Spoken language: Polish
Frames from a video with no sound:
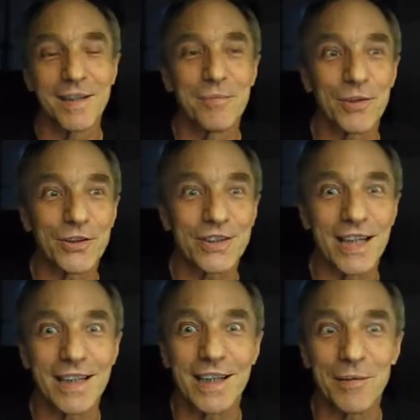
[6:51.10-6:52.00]

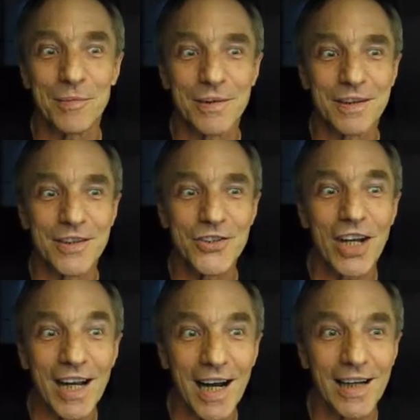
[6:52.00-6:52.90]
pozostaje nam
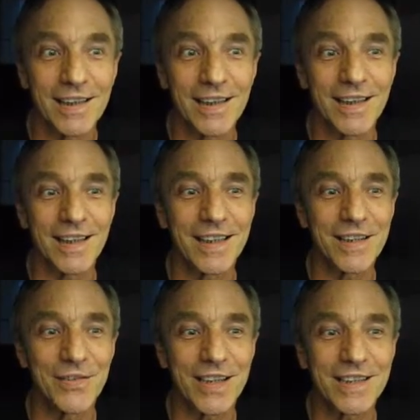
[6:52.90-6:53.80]
czekanie,
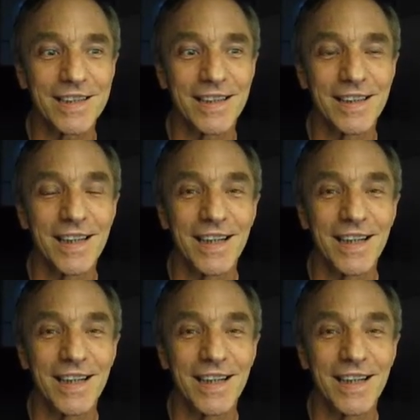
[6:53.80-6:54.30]
kiedy wreszcie